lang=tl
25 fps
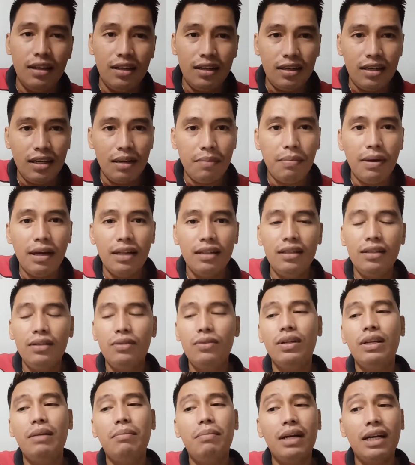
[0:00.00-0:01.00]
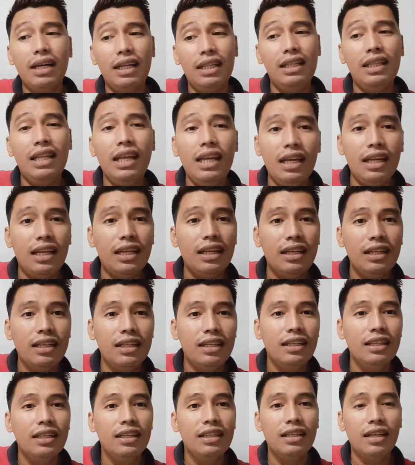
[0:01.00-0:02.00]
na banded ko na maganda eh
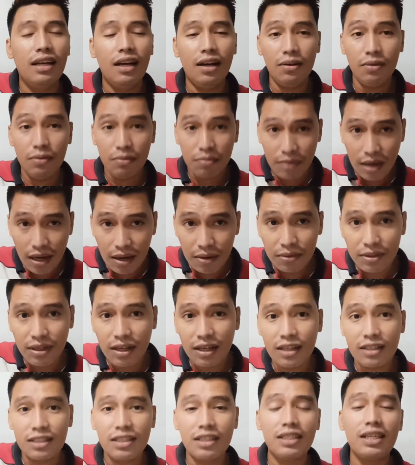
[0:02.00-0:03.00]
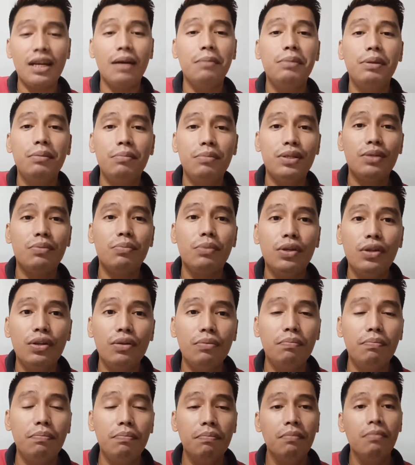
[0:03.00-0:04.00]
uh, um, ako na nagsasabi mismo
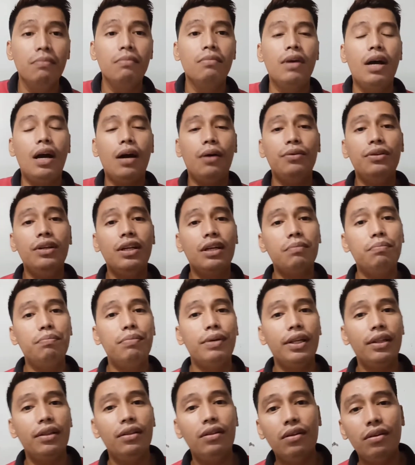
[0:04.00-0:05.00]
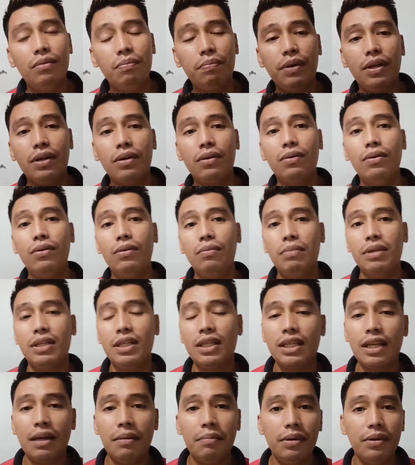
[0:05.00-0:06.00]
nun ako nag-breed nun pero
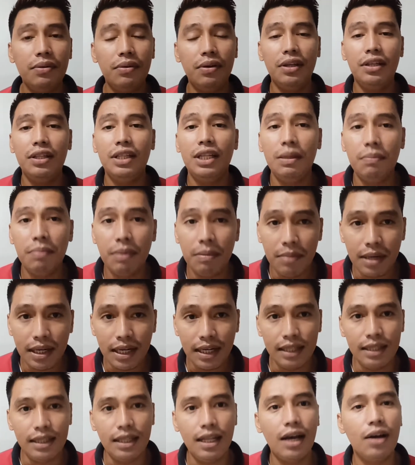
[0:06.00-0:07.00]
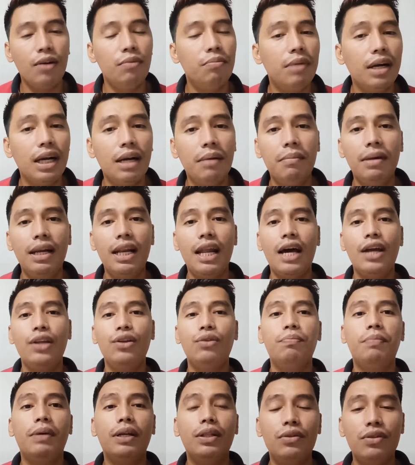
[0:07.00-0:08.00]
masasabi ko na hindi pa maganda. Kumbaga malayo
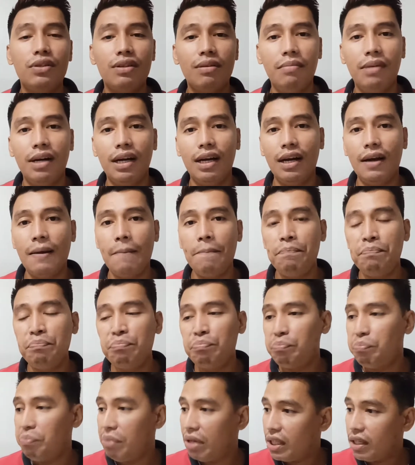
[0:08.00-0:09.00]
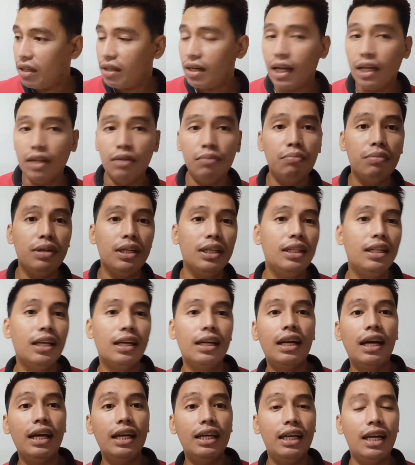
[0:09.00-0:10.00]
pa doon sa mga veteranong breeder
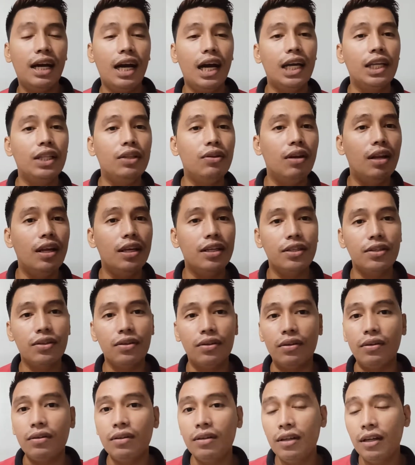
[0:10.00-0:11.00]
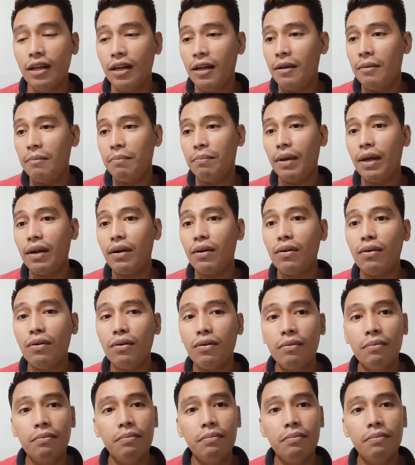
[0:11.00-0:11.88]
na ina-idolize ko. Pero